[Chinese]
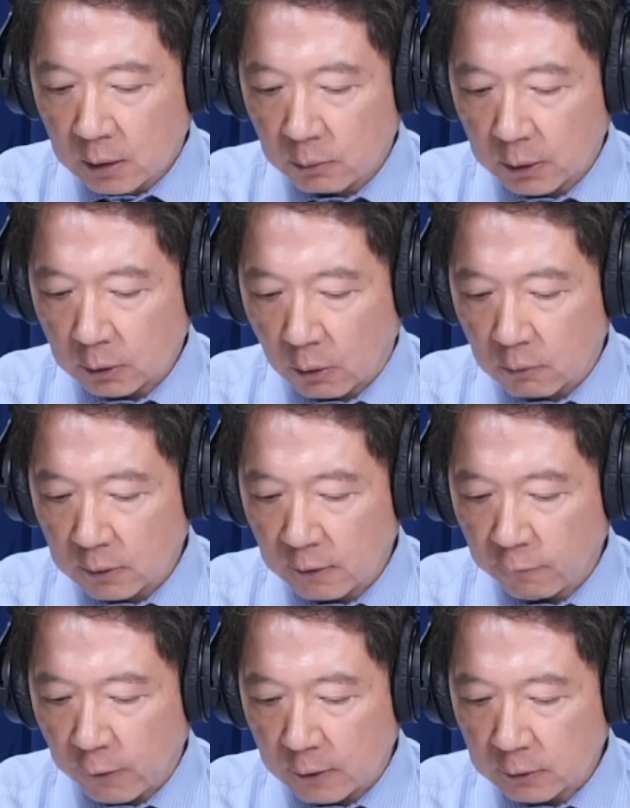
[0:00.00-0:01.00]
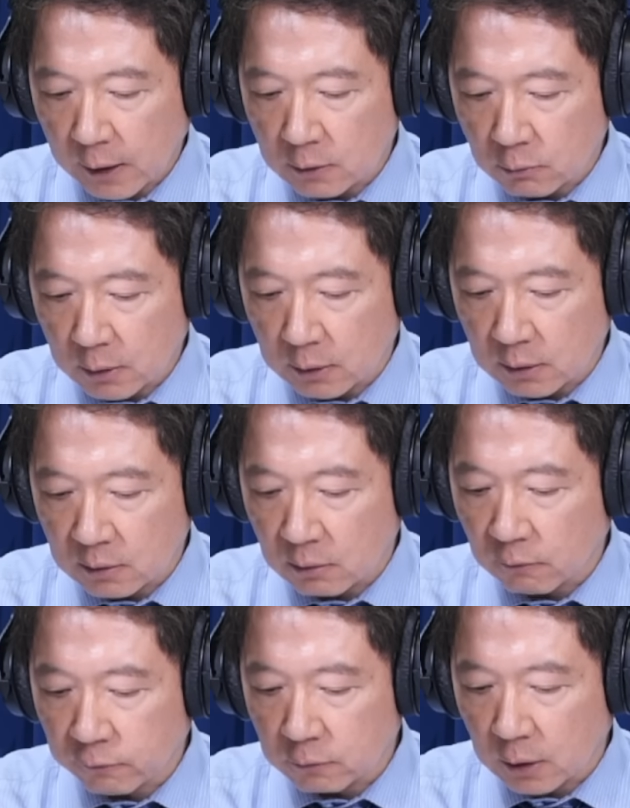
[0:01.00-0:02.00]
另外，统一房贷最低
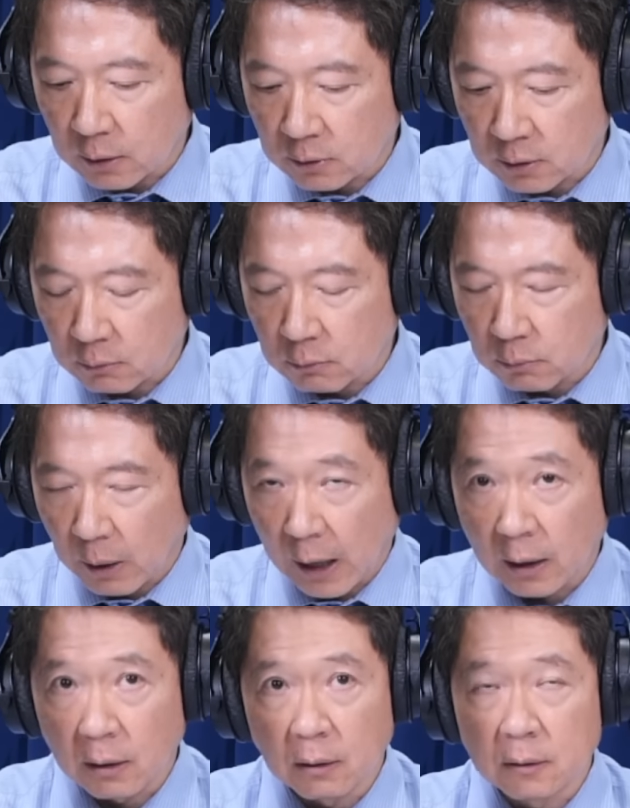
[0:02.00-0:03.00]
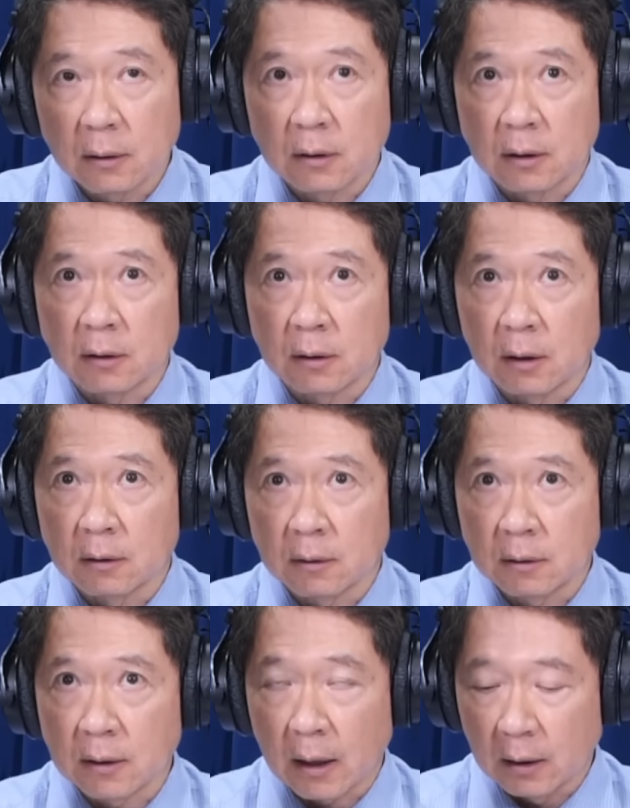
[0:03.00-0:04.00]
首付到十五趴，好，这其实也
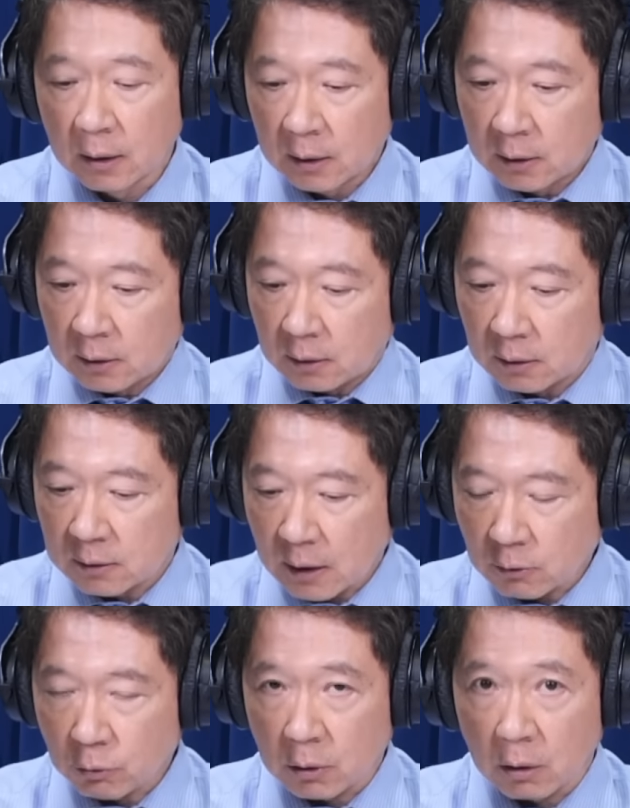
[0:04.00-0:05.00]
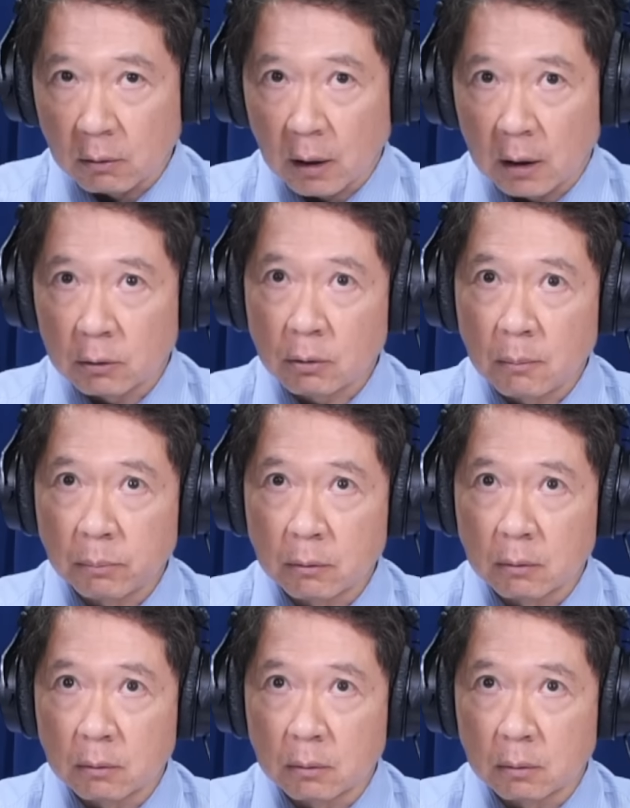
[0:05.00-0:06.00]
是在呃三巨头啊宣
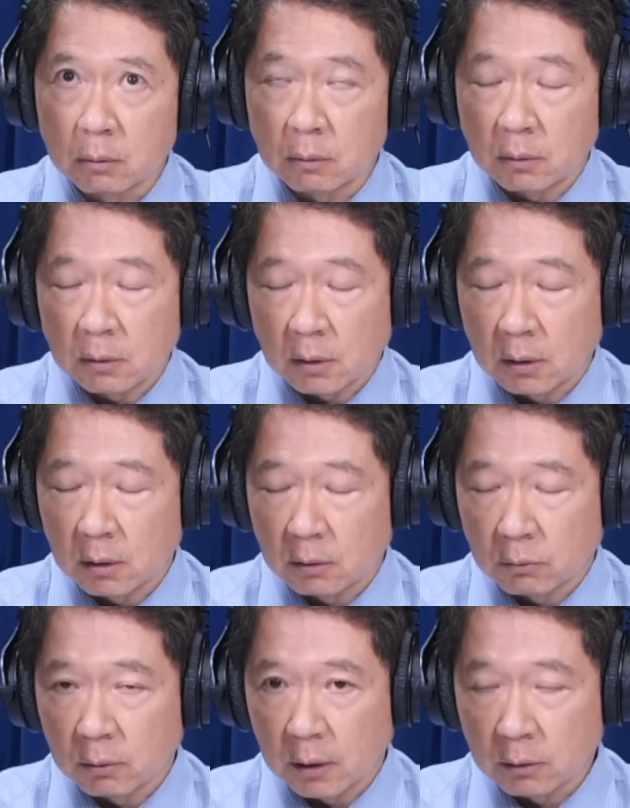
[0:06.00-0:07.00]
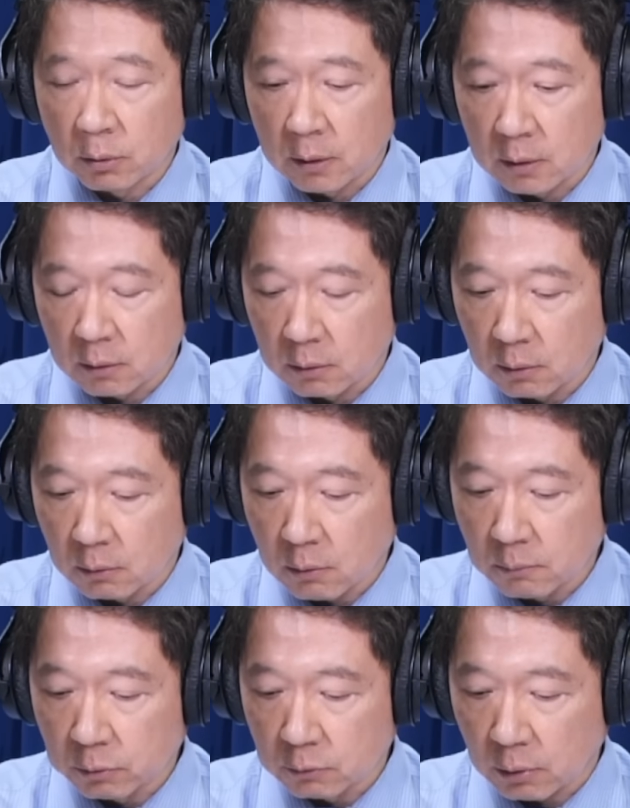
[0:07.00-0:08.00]
布这个组合拳的时候有
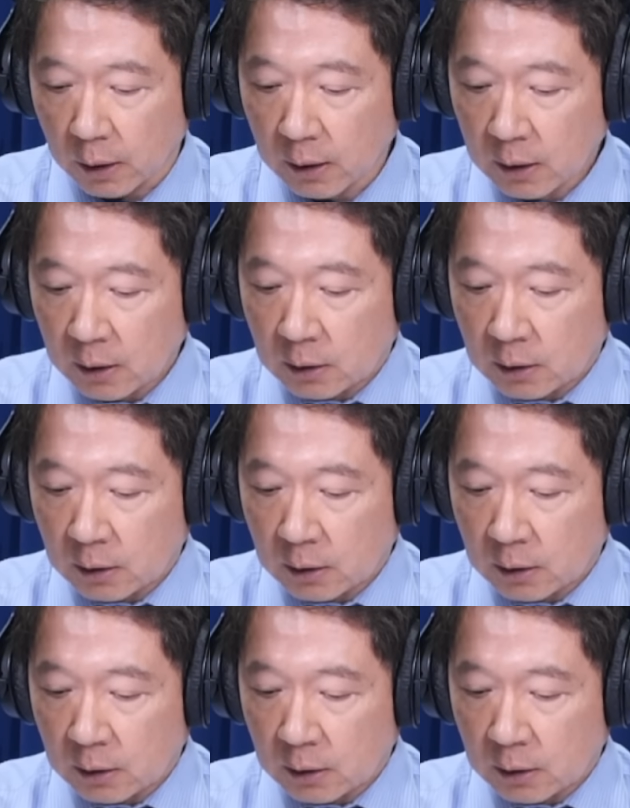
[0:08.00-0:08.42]
公布出来。